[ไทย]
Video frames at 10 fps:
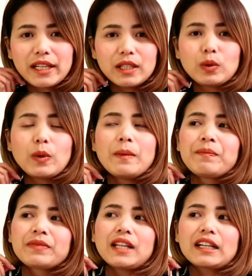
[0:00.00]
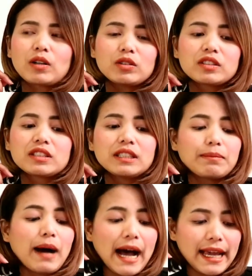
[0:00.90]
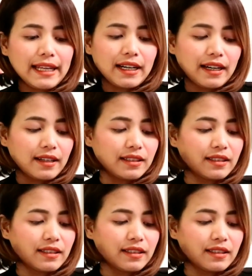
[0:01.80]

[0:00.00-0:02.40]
คิดดูนั่งรอจนถึงบ่ายนะคะ